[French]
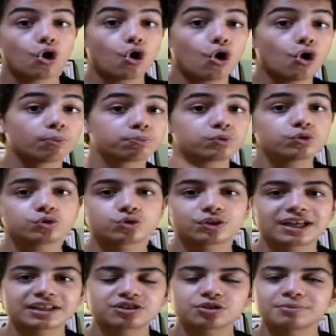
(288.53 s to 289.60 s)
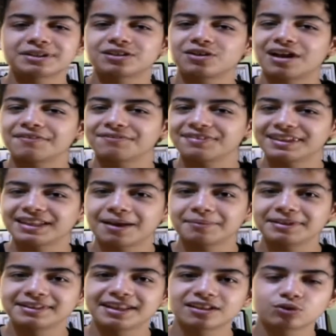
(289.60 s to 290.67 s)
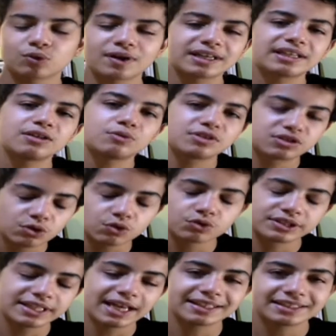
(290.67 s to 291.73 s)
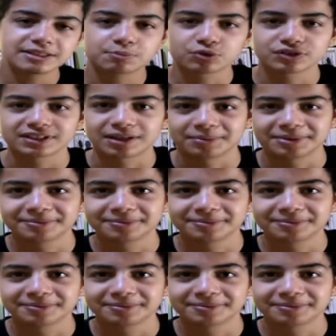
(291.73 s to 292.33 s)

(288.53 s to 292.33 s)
En plus du calcium et de la vitamine D3 qui lui sont aussi indispensables.